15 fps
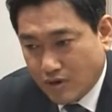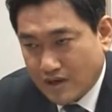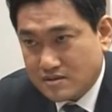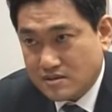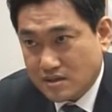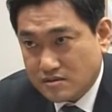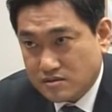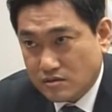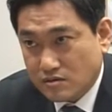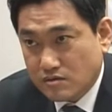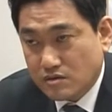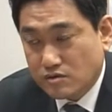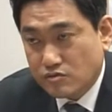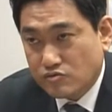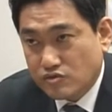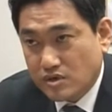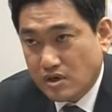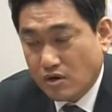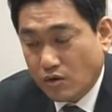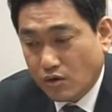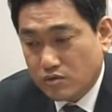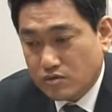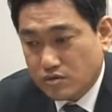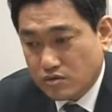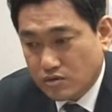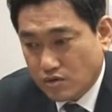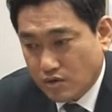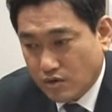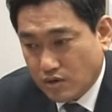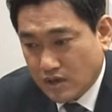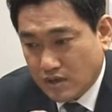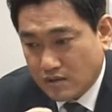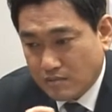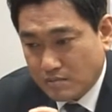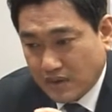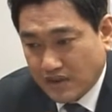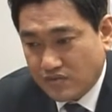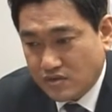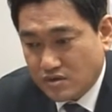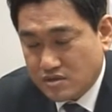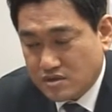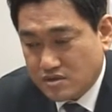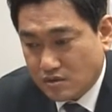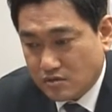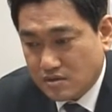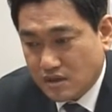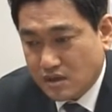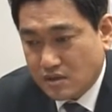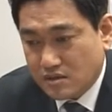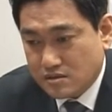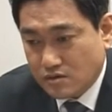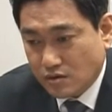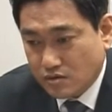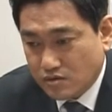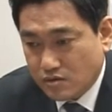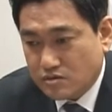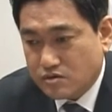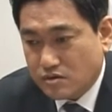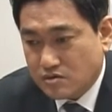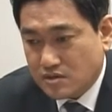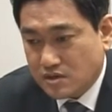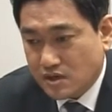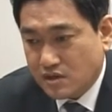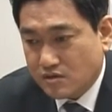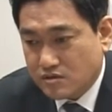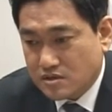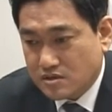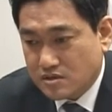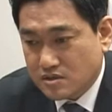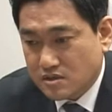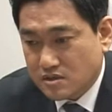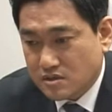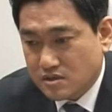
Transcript: 확장성 그리고 우리가 어떠한 만들어진 정당에서 어떤 정치를 할 것인지